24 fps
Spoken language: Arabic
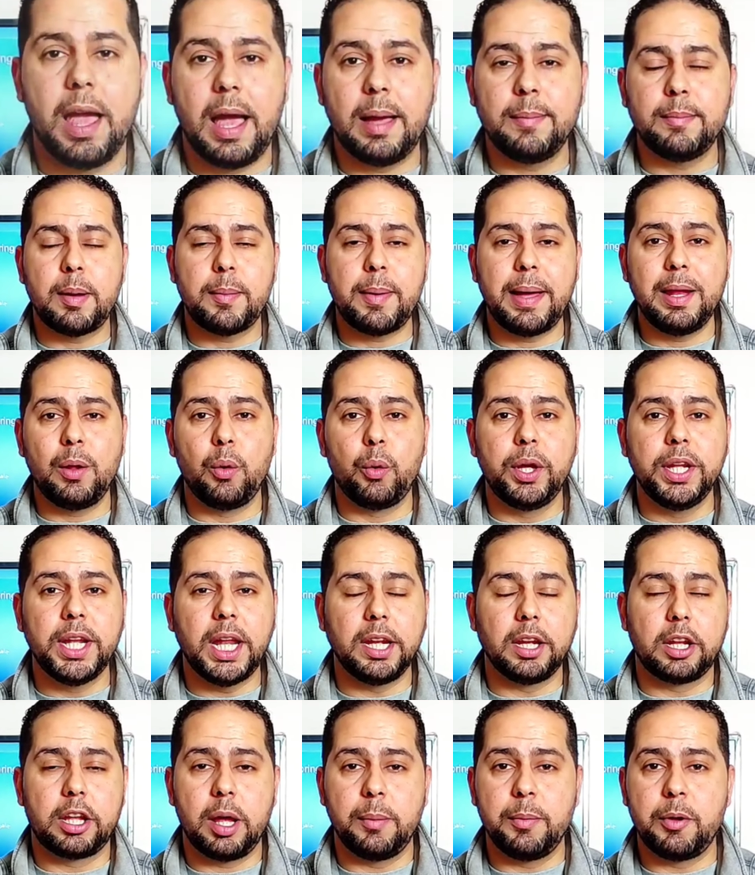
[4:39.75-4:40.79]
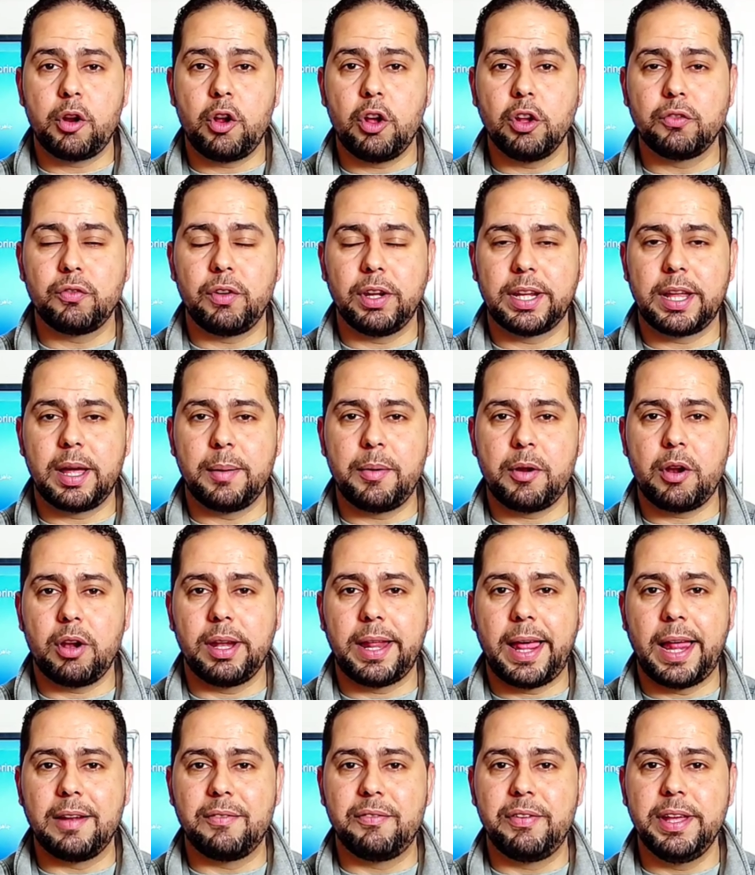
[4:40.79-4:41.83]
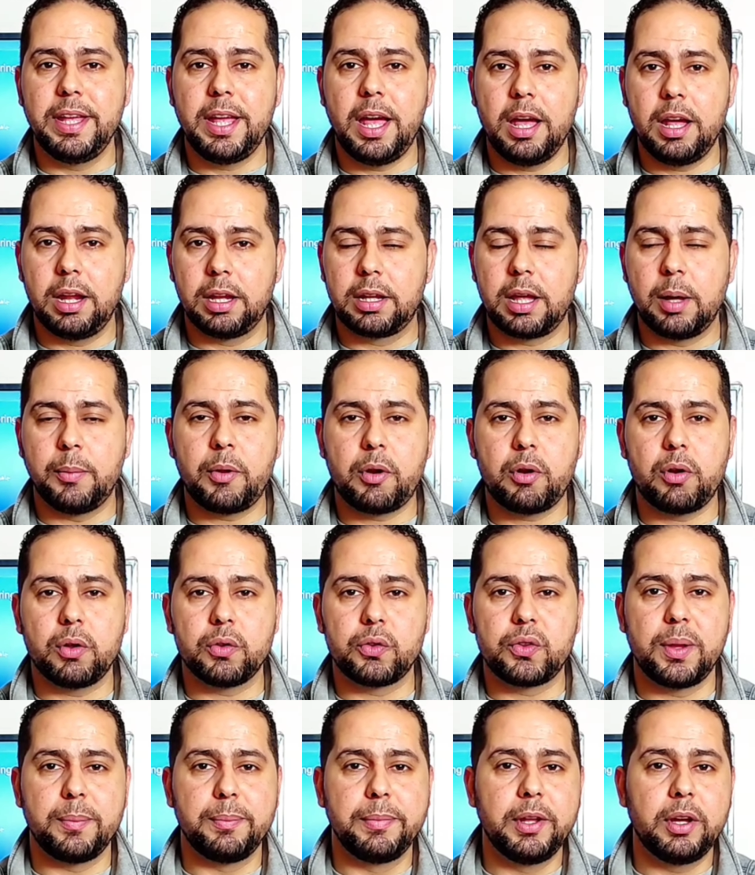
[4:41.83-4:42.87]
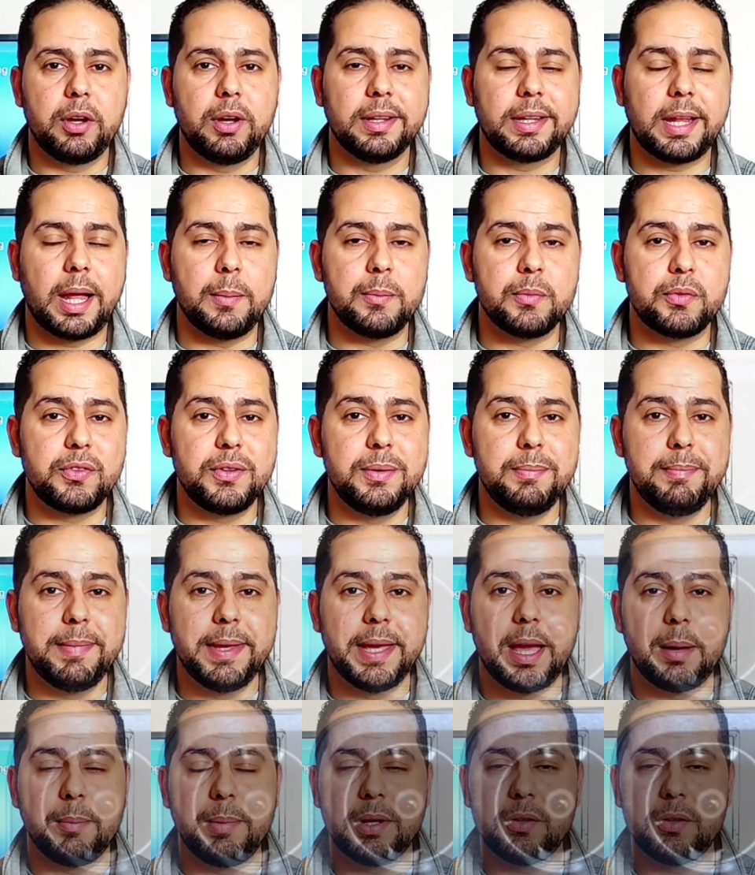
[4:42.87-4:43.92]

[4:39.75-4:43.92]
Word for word: اما بقى لو جينا للكاميرات فالكاميرا الخلفيه الكاميرا الرئيسيه بدقه 50 ميجا